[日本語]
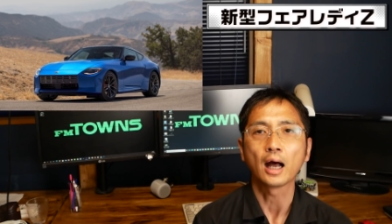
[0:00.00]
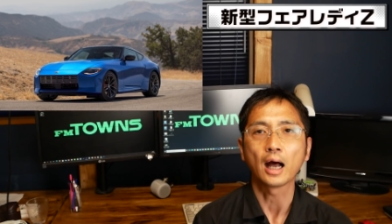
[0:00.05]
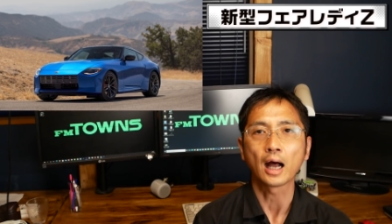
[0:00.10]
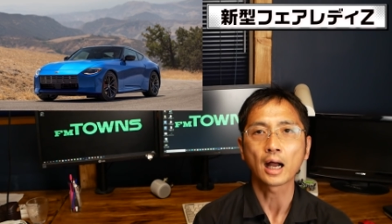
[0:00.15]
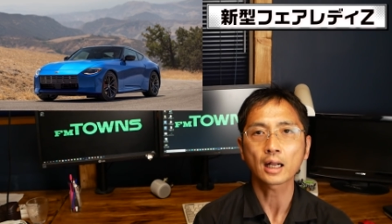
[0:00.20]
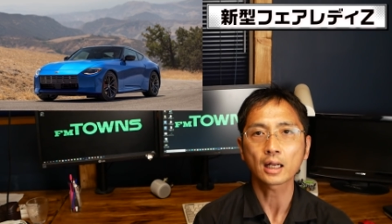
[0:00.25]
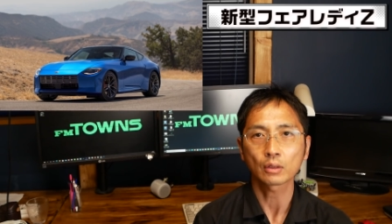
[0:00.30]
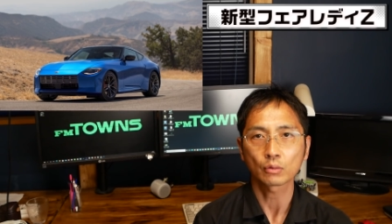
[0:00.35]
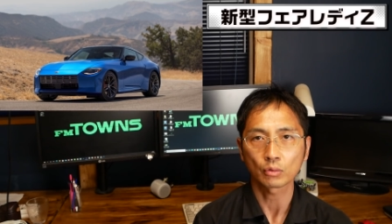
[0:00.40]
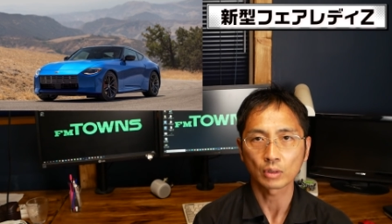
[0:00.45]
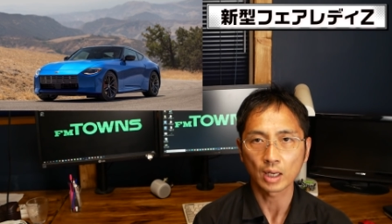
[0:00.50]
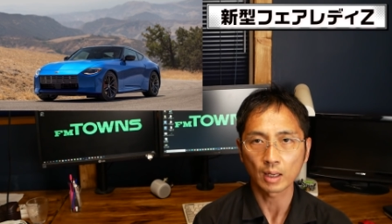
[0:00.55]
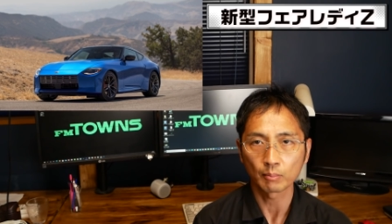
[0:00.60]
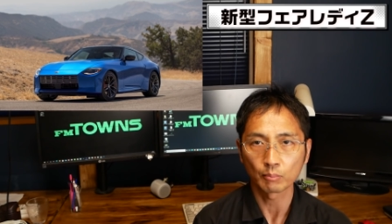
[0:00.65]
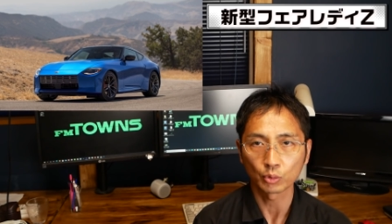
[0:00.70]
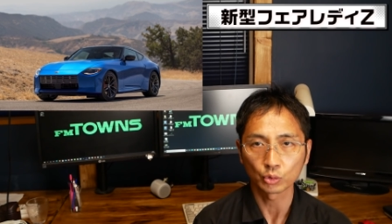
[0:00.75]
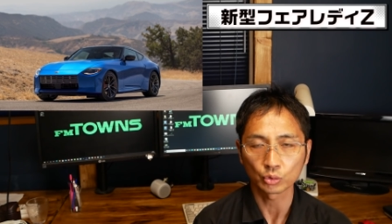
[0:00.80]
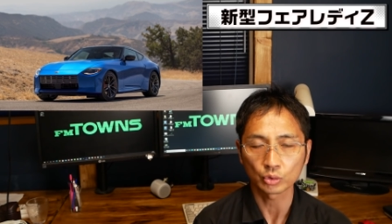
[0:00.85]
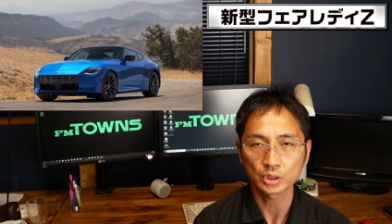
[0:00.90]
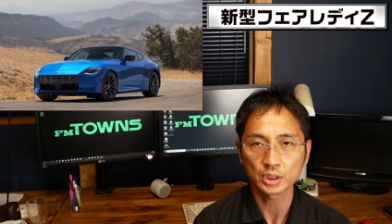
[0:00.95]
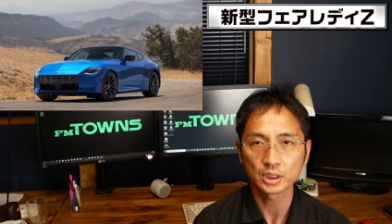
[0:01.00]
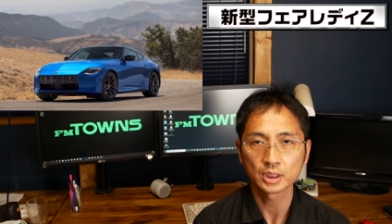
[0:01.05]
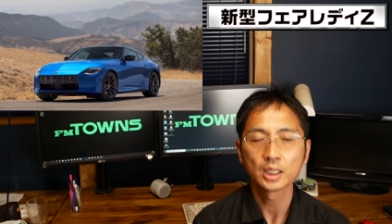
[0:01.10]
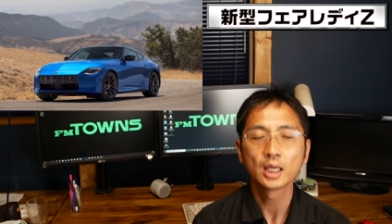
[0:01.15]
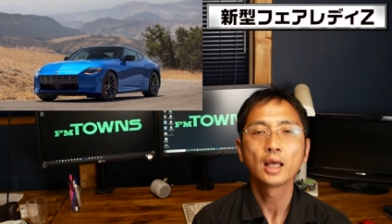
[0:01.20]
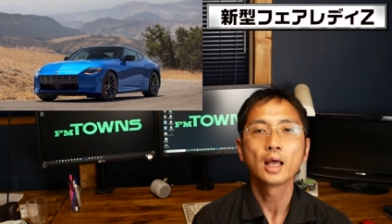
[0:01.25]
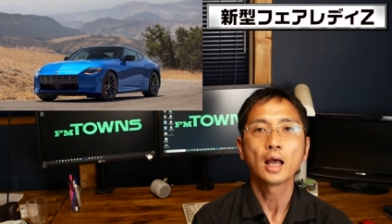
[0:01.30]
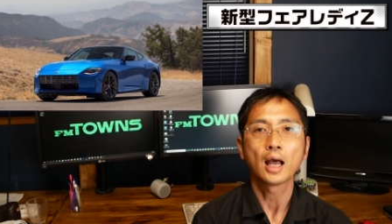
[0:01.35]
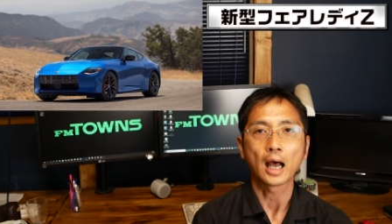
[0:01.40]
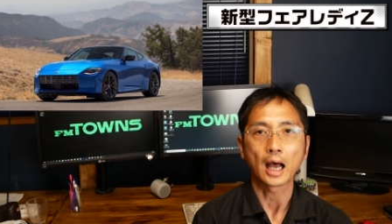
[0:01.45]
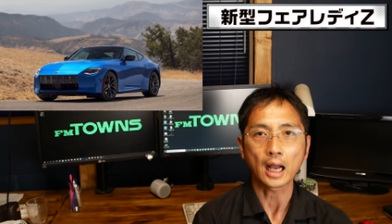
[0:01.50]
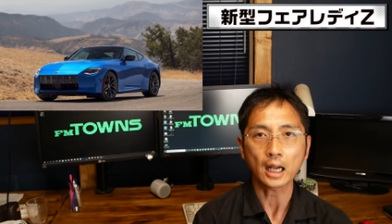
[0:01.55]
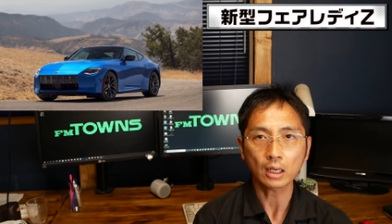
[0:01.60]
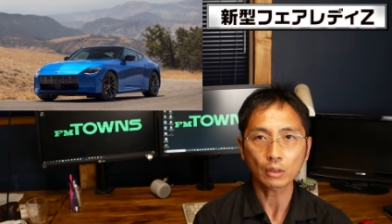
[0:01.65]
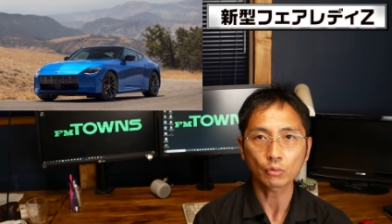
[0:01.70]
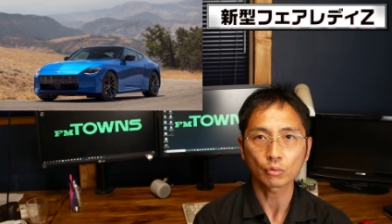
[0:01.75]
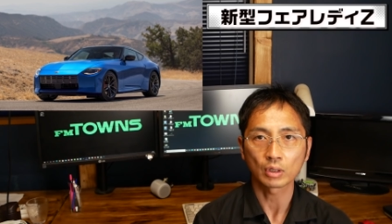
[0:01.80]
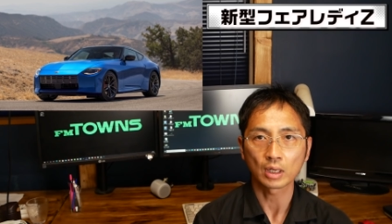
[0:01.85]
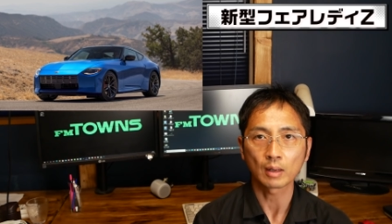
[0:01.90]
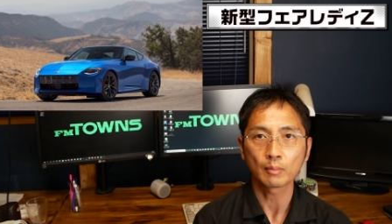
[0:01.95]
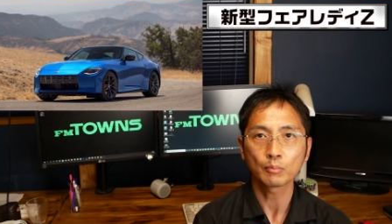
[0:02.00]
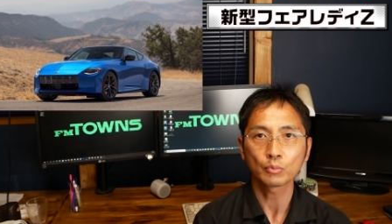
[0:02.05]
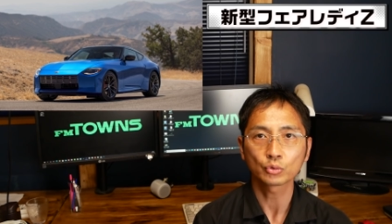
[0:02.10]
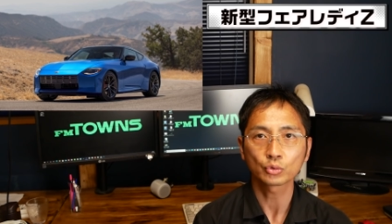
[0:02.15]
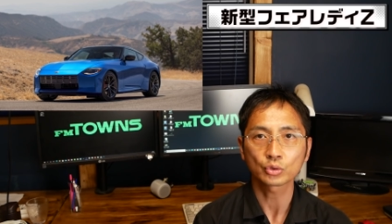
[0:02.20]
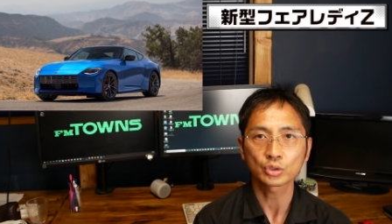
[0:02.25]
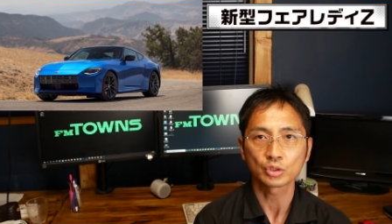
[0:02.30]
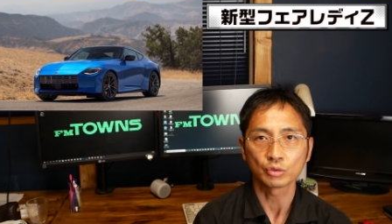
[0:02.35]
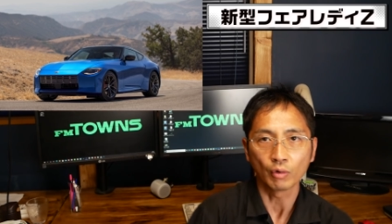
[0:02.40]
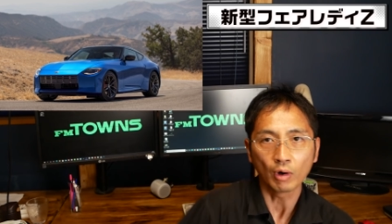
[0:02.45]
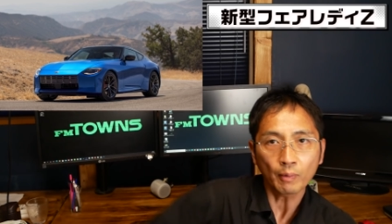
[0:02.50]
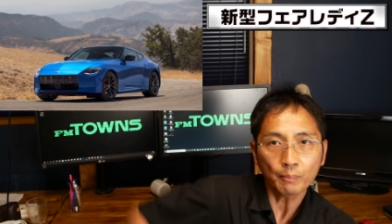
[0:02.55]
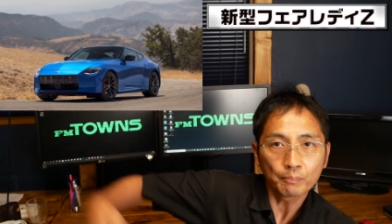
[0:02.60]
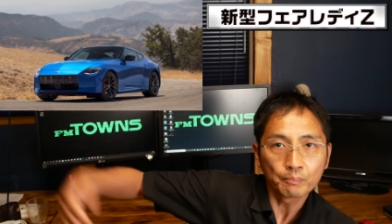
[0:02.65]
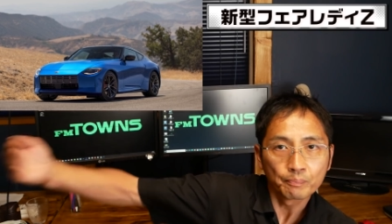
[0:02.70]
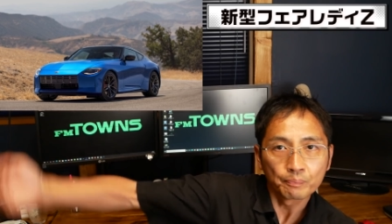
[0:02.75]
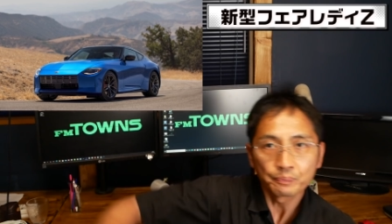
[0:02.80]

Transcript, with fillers: 赤のガンモドキ赤のガンもどきを